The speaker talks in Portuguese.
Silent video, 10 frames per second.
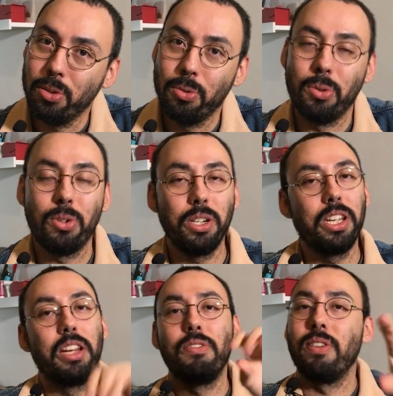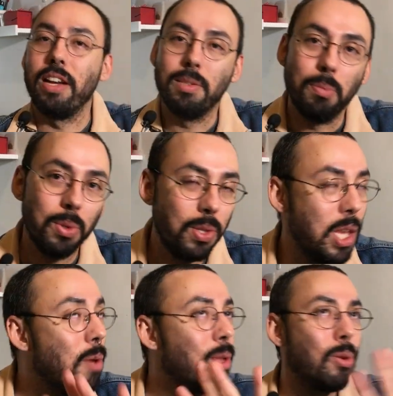ator que ele faz
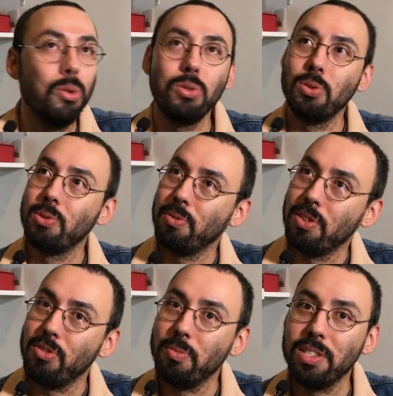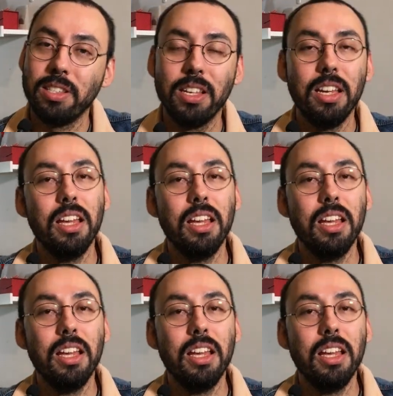mocinho em todos os filmes.